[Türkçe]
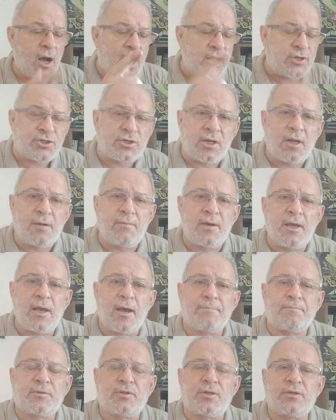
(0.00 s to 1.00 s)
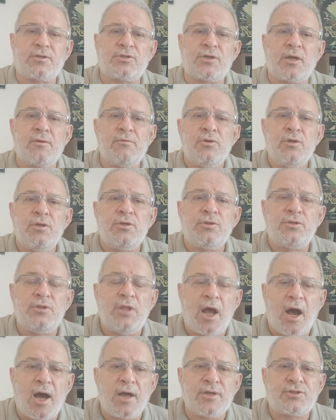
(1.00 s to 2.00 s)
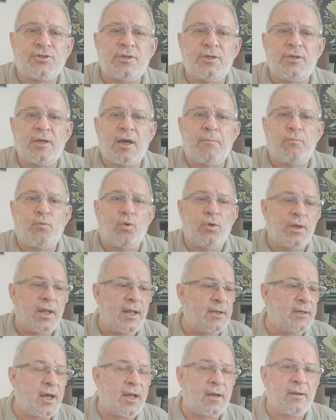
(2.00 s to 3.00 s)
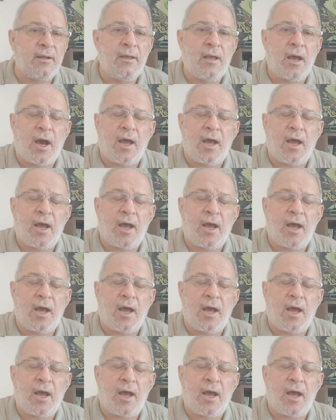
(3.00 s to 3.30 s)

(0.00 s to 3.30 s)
Aşılama yaptıkça ne aşıyı yap olanlar